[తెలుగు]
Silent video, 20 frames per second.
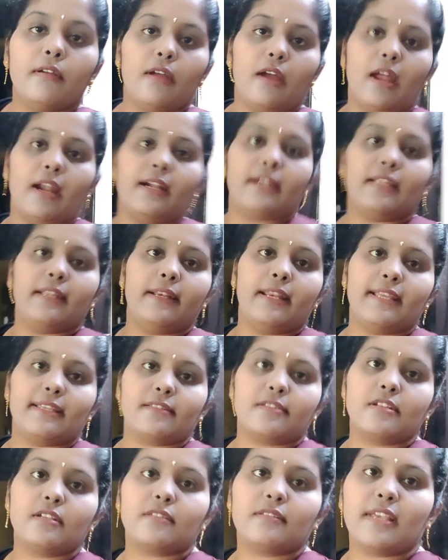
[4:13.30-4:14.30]
అండ్
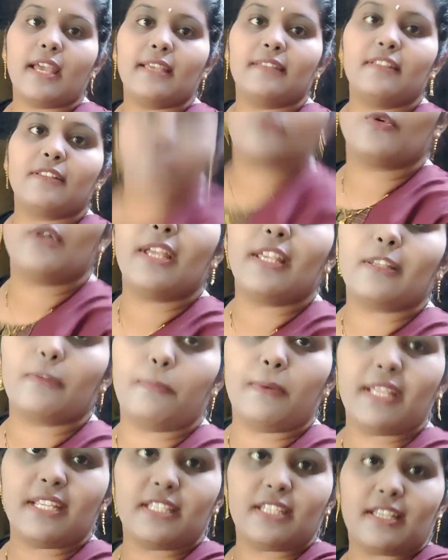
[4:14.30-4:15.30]
నెక్స్ట్ సైజెస్ కూడా
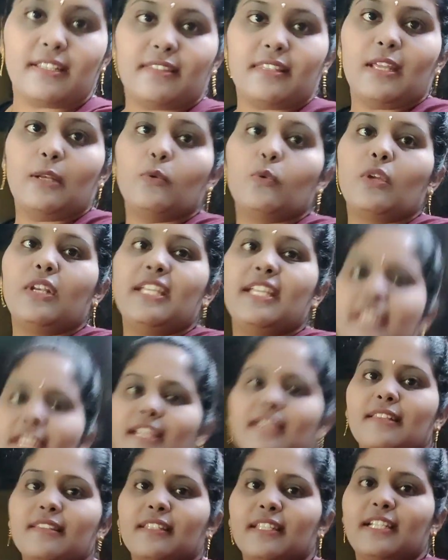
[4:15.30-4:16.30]
ఎక్స్ప్లెయిన్ చేస్తాను
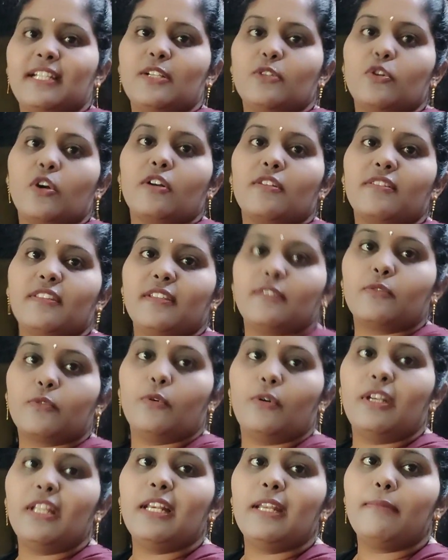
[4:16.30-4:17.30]
క్లియర్గా స్క్రీన్ షాట్ తీసుకోండి